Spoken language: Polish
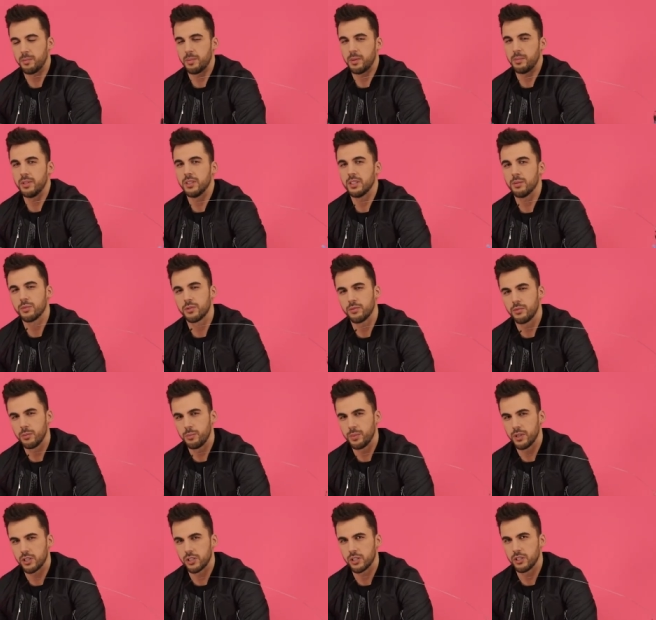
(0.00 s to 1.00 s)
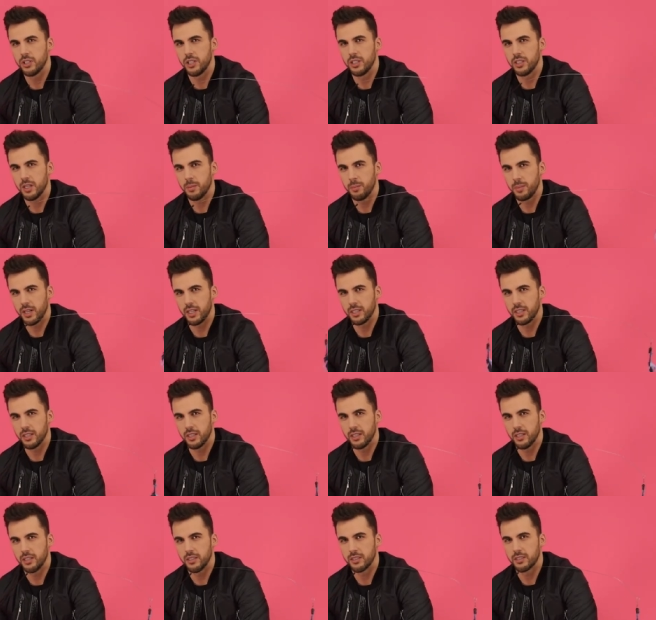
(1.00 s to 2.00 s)
że pamiętam swój pierwszy dzień na
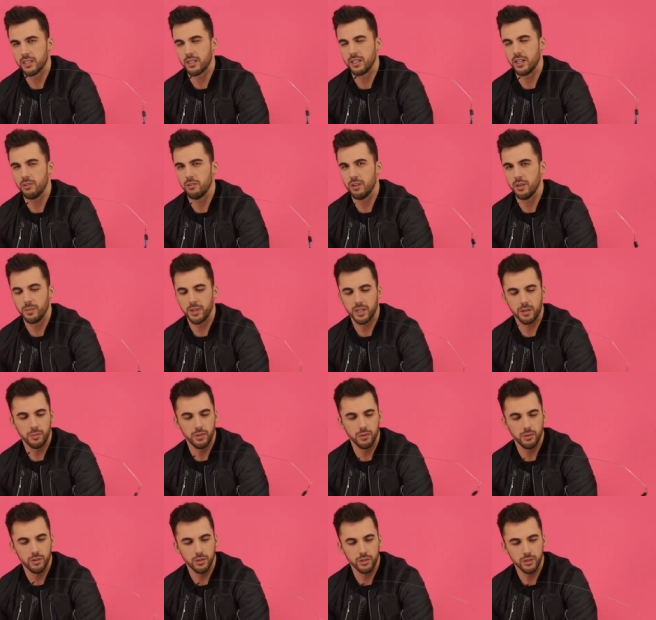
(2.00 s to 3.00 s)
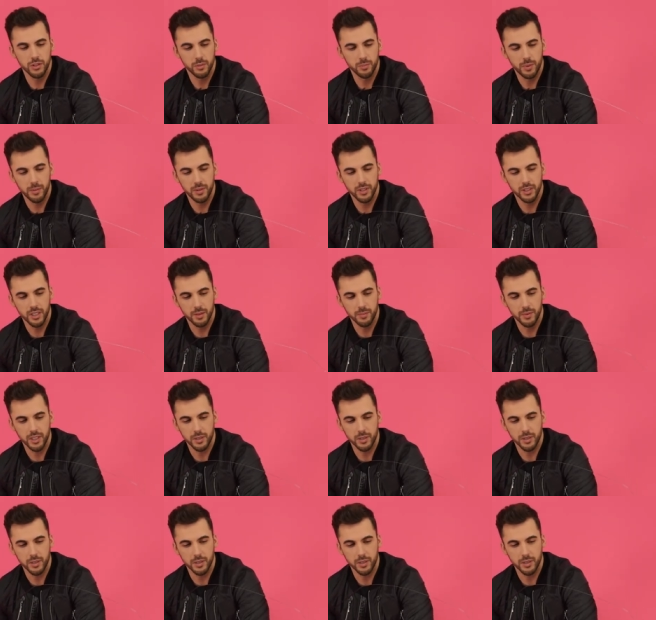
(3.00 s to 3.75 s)
planie serialu M jak Miłość. Pamiętam